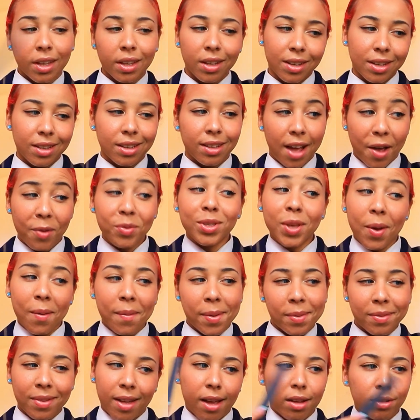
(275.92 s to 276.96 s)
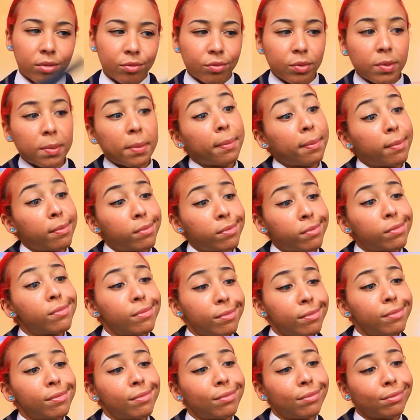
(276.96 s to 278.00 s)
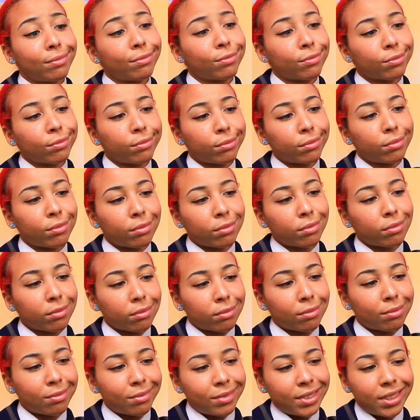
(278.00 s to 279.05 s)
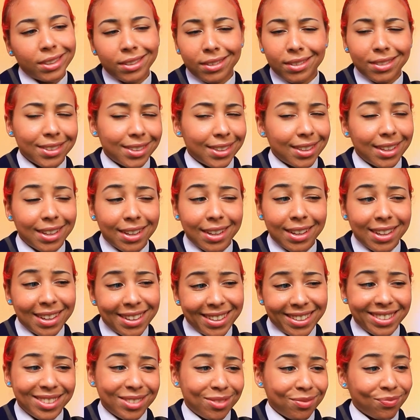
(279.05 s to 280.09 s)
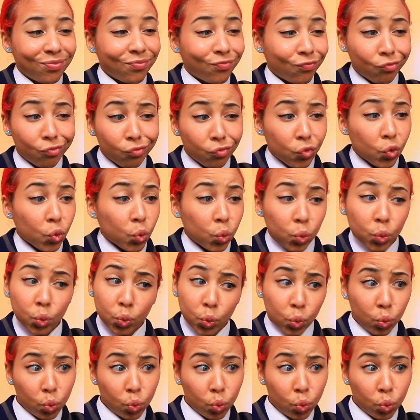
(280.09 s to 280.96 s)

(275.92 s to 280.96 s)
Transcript: Sieht so aus, als würde sich die Gastgeberin überhaupt nicht um dich kümmern. Lass uns das in Ordnung bringen.